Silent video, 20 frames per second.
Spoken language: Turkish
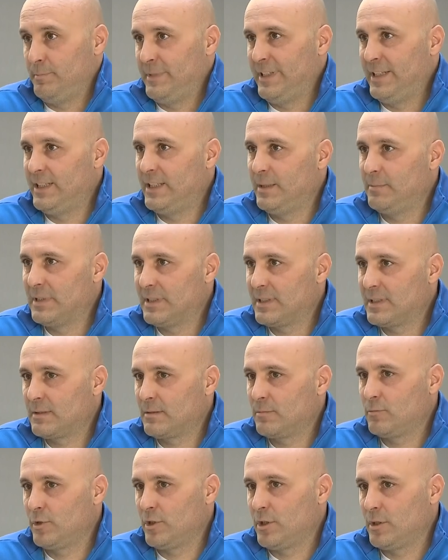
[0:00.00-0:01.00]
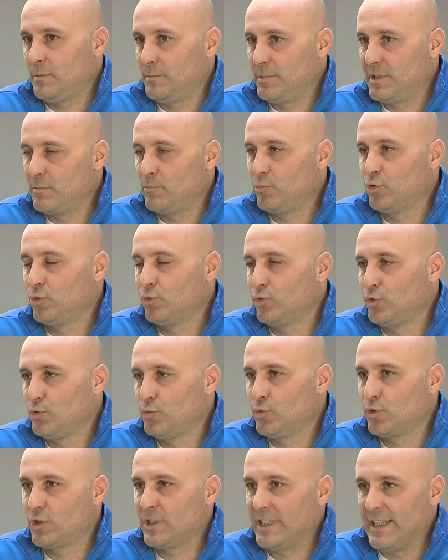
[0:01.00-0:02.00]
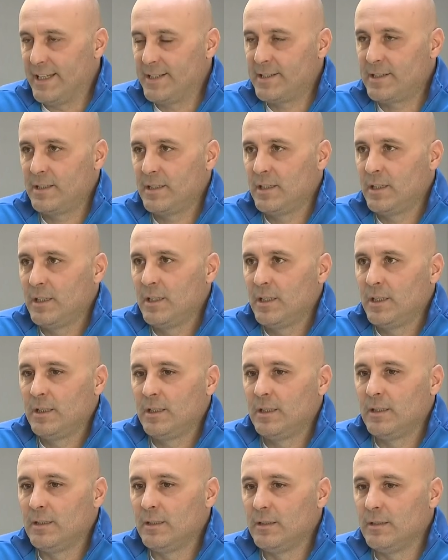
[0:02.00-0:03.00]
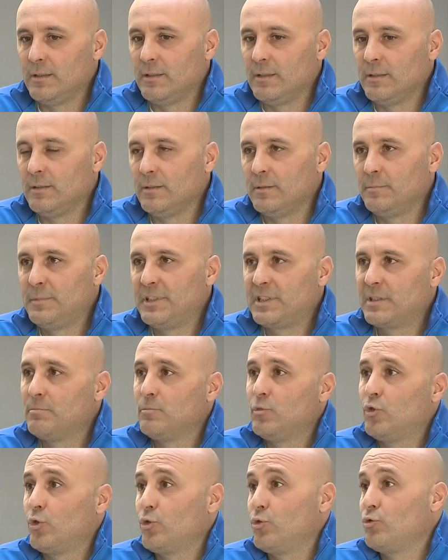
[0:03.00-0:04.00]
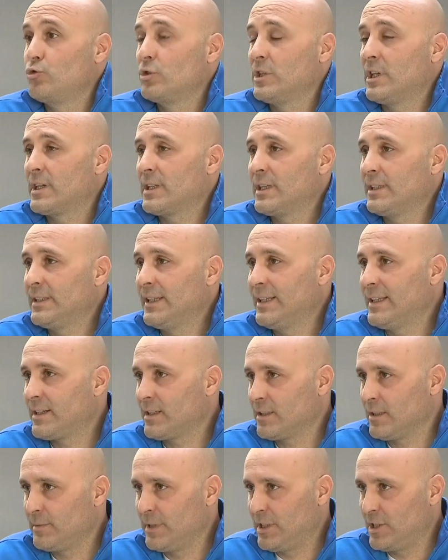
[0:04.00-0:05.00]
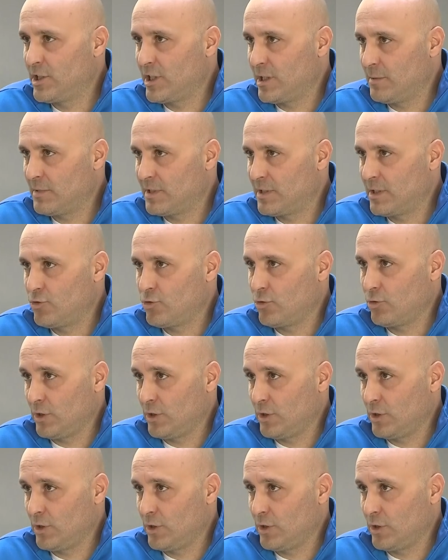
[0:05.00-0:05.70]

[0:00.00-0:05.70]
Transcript: bildiğimiz, e, bizim bulunduğumuz yer, e, bizim oyunculardan neler alabileceğimizi